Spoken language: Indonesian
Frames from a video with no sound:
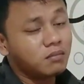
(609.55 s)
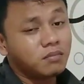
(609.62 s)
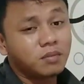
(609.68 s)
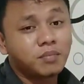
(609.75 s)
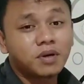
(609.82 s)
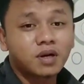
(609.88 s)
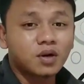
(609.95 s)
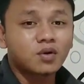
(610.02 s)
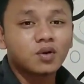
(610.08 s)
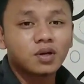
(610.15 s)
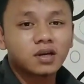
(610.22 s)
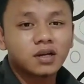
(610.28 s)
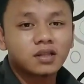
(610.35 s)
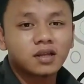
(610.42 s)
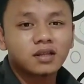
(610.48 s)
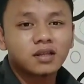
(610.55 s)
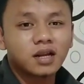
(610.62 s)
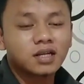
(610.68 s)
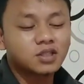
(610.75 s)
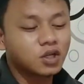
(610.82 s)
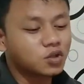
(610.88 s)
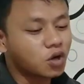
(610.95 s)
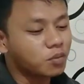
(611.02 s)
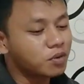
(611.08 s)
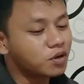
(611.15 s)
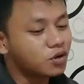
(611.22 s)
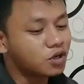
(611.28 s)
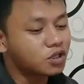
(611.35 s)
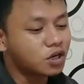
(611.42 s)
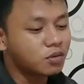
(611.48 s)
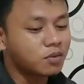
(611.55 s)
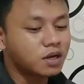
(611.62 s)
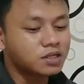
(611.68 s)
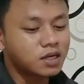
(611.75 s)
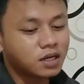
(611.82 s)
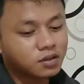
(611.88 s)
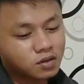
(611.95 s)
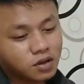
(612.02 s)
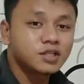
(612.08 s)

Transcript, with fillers: memperkeruh ikatan tali silaturahmi Indonesia dan Malaysia gitu.